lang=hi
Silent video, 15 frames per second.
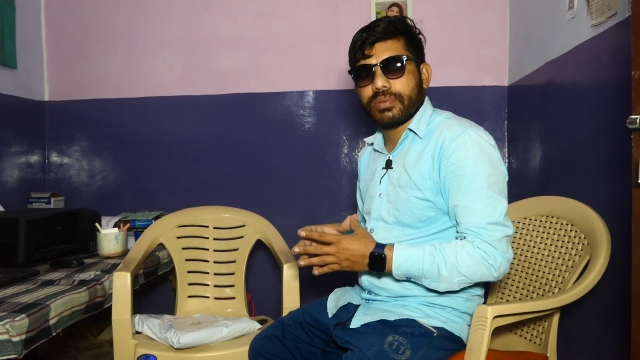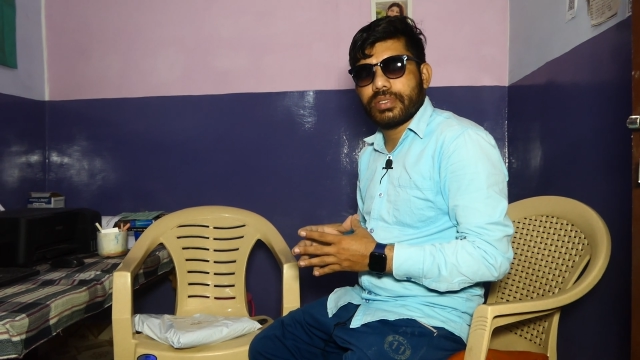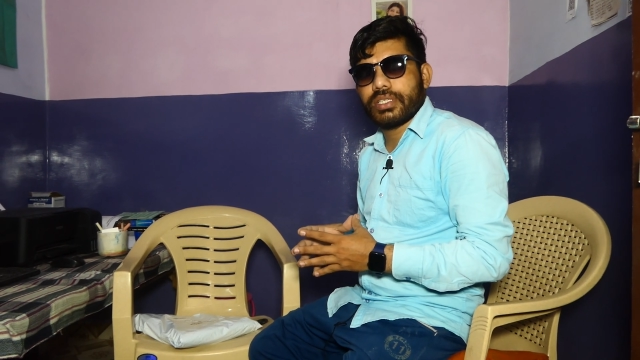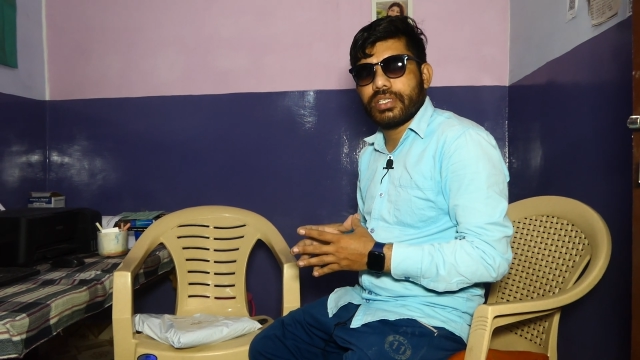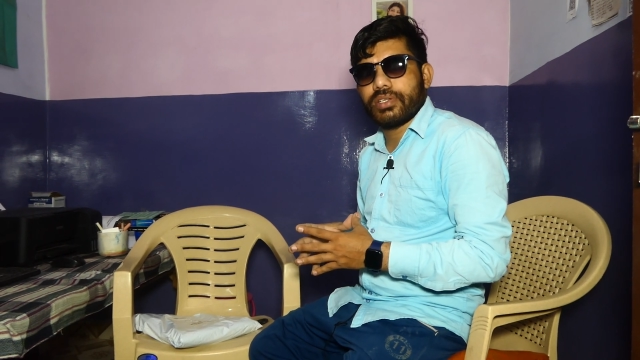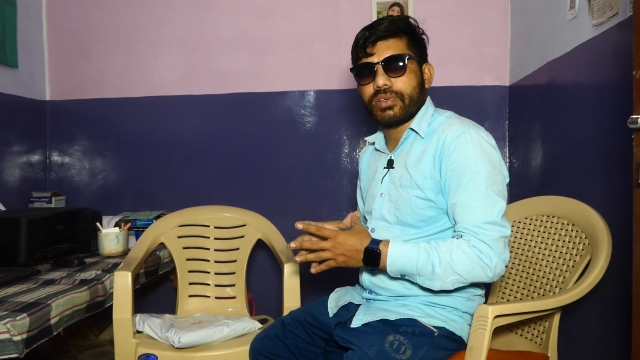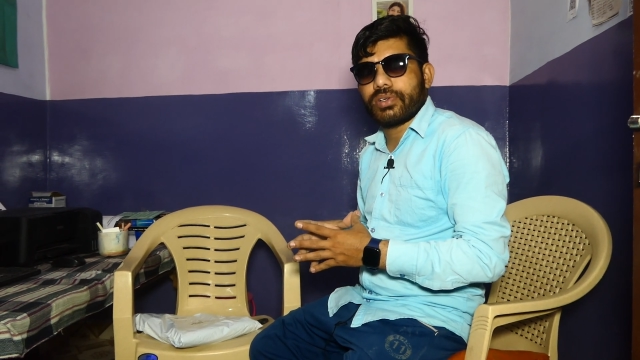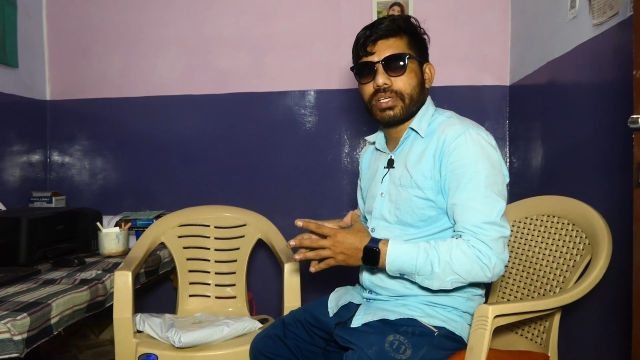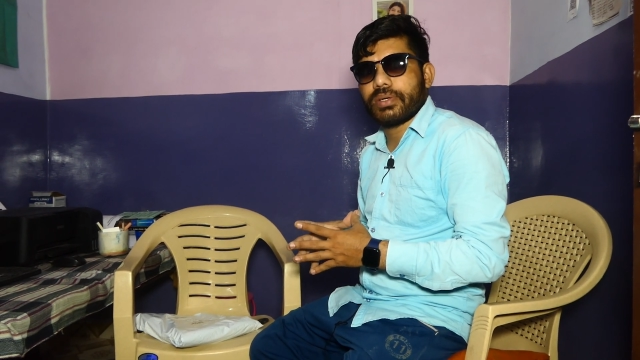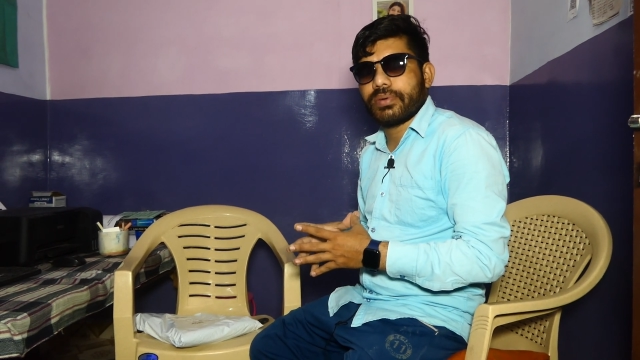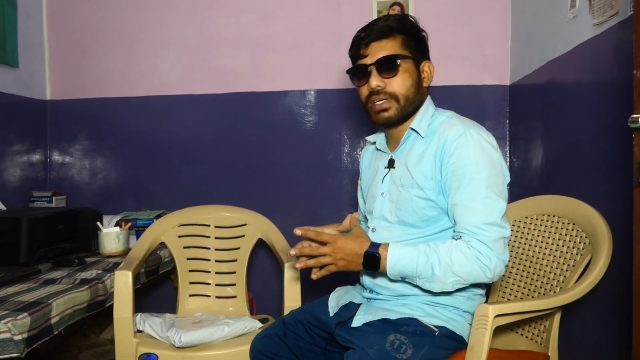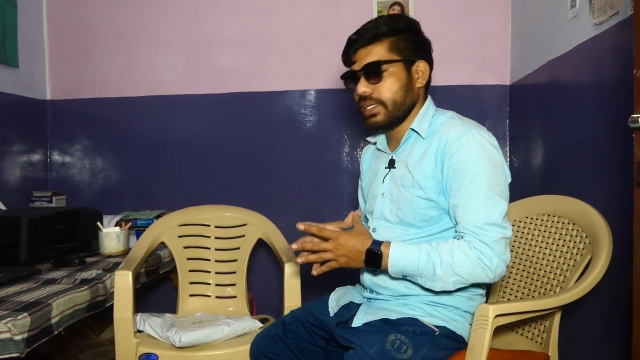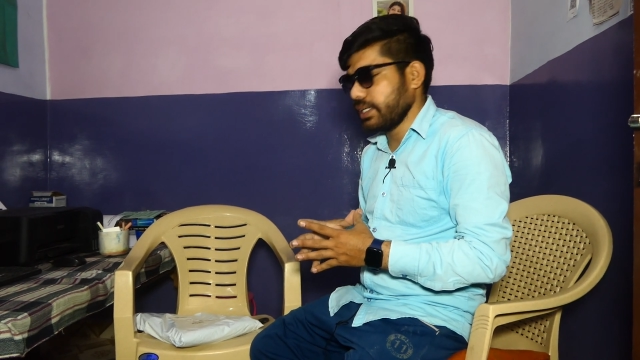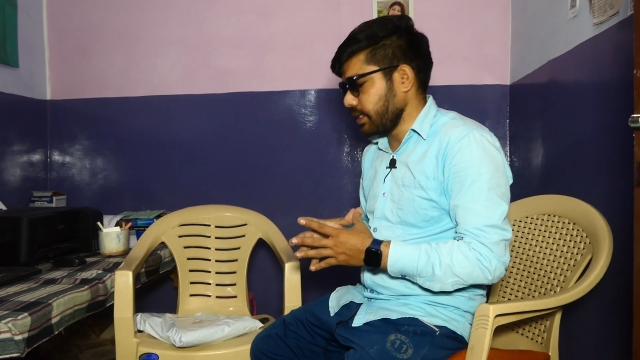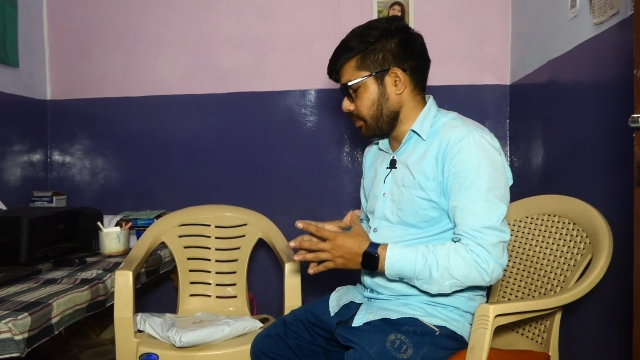वीडियो होने
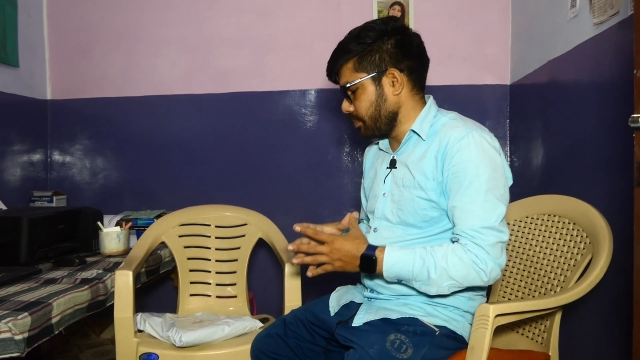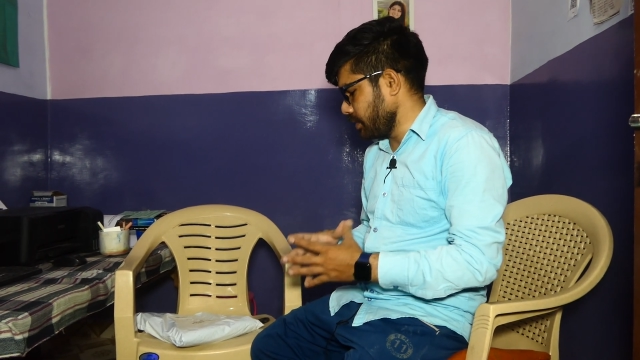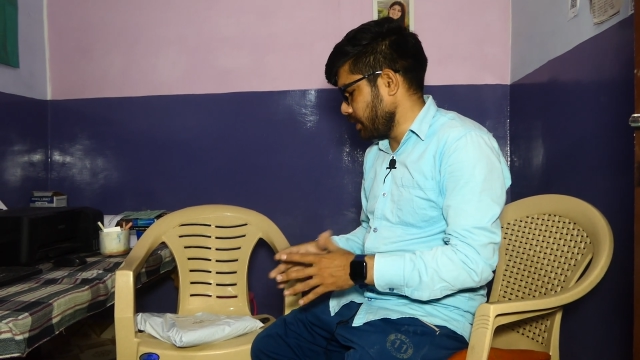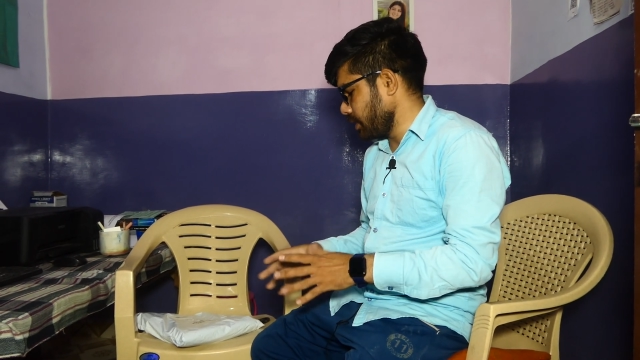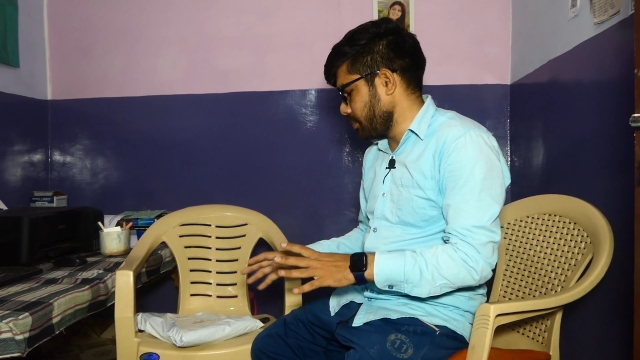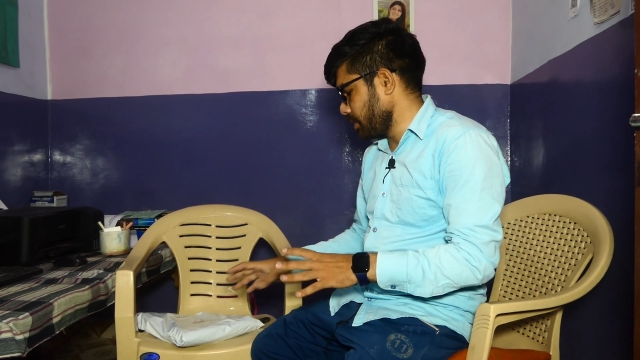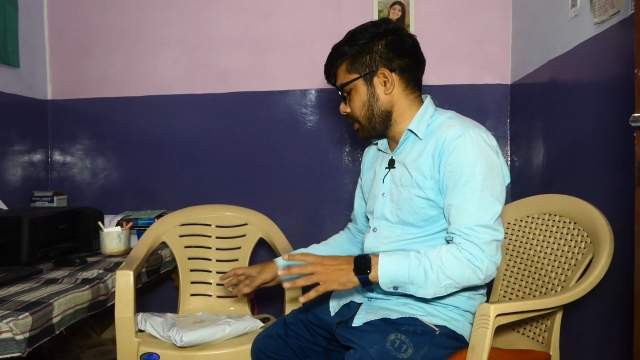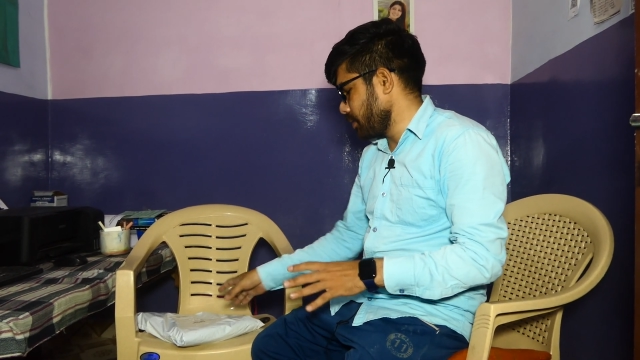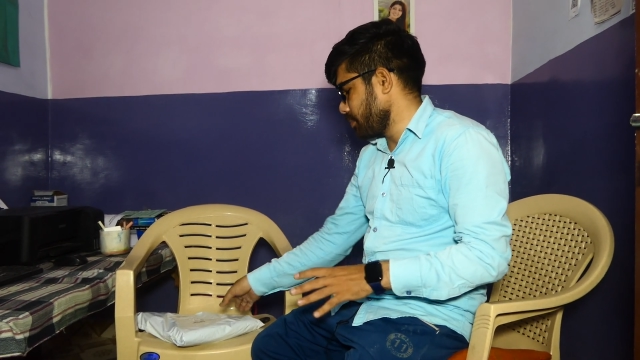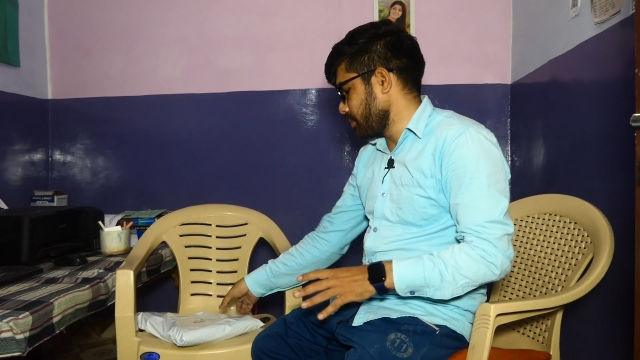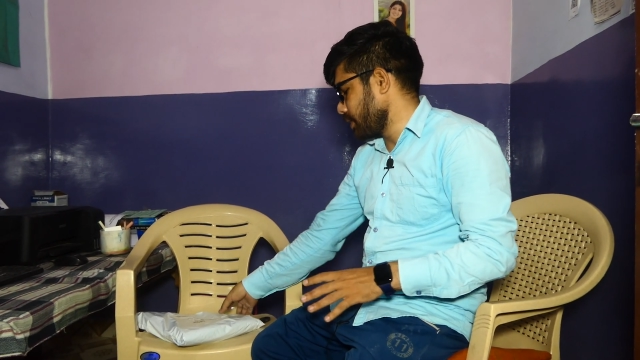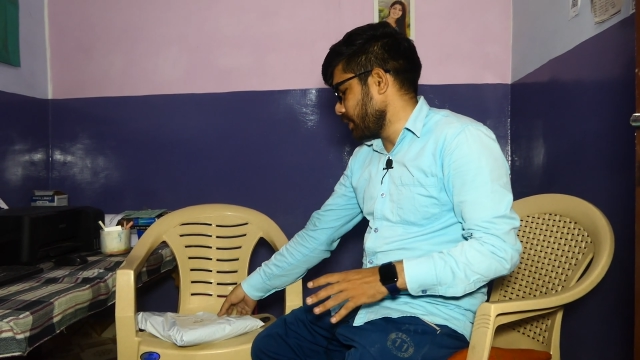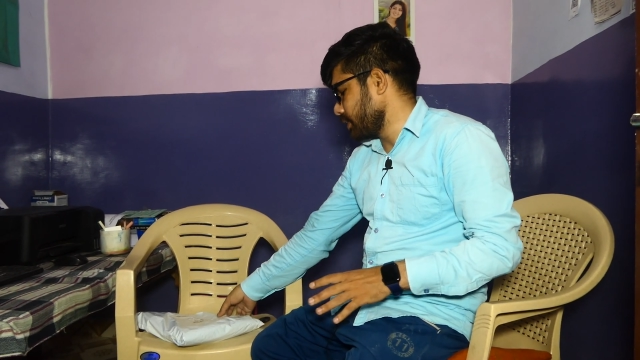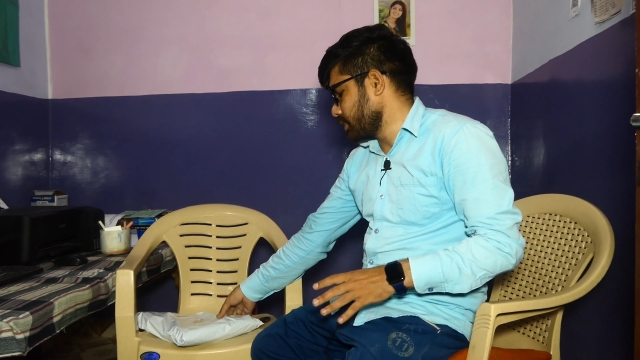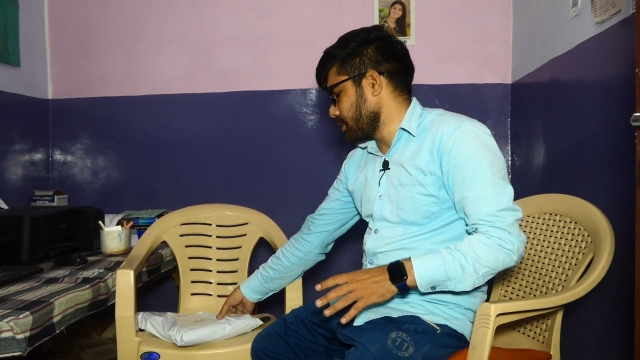वाली है हमने
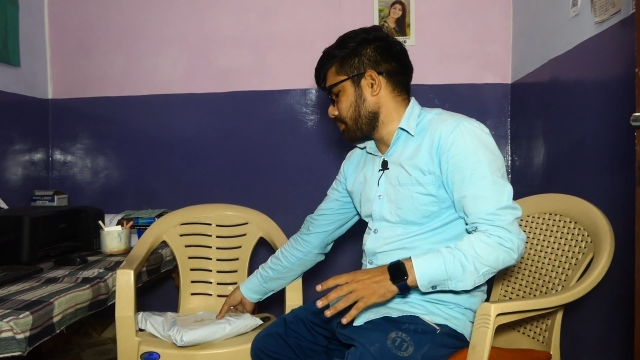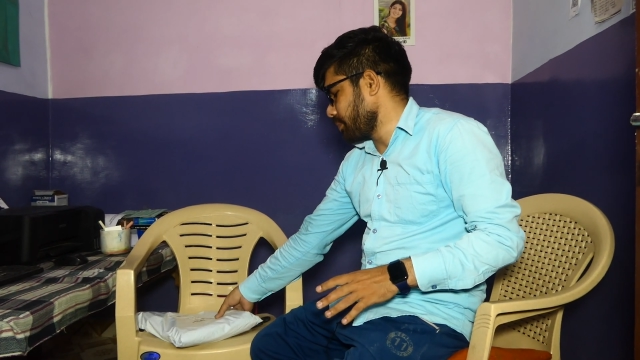फ्लिपकार्ट से